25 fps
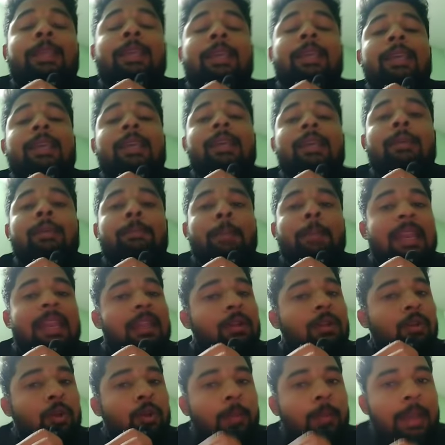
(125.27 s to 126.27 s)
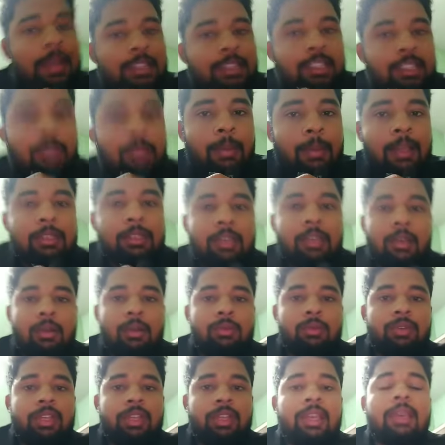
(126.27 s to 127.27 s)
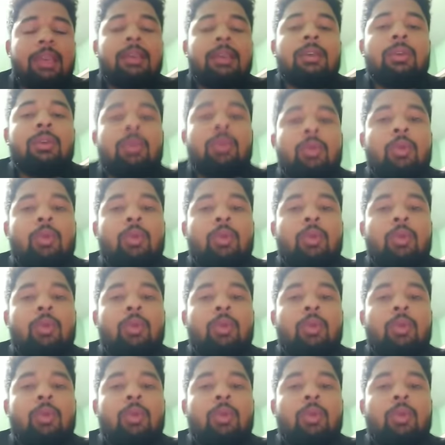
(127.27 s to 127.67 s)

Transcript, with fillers: कि पहले ग्रुप एक्स की बात कर रहा हूँ ठीक है